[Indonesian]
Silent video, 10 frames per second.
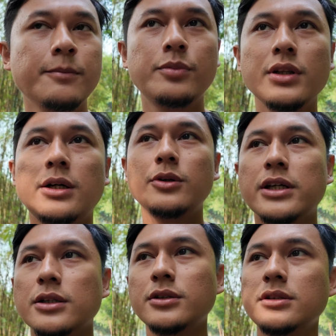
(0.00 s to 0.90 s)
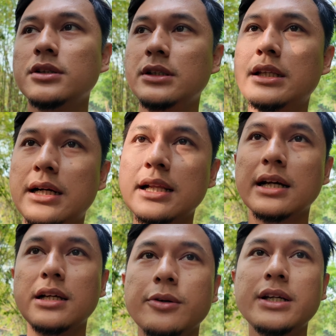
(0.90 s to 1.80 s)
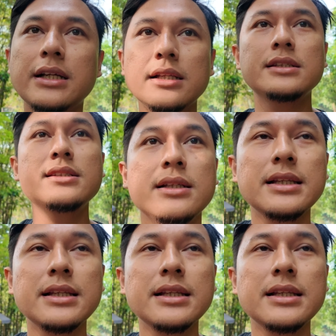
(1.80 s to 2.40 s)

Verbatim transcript: pulau gitu di tengah danau nya dan di,